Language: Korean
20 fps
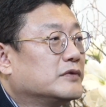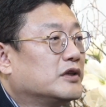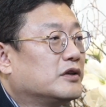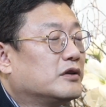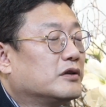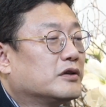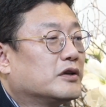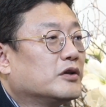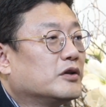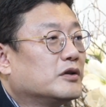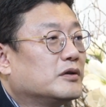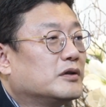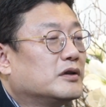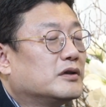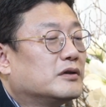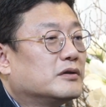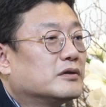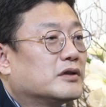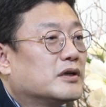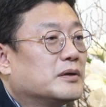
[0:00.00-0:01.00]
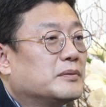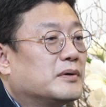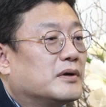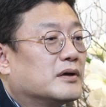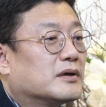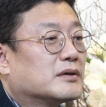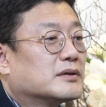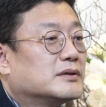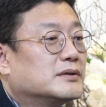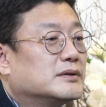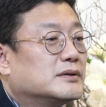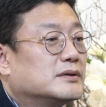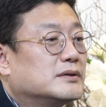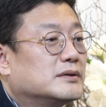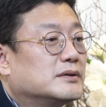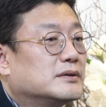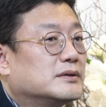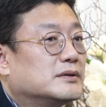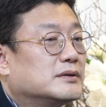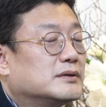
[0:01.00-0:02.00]
이럴 때 막
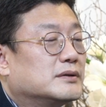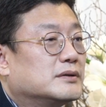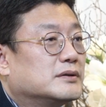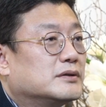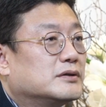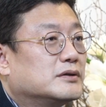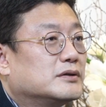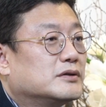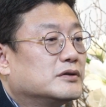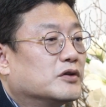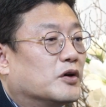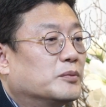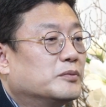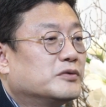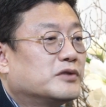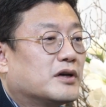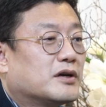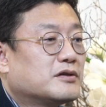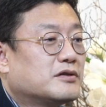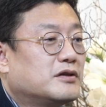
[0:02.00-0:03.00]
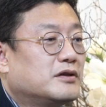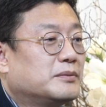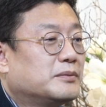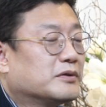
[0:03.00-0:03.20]
너무 상처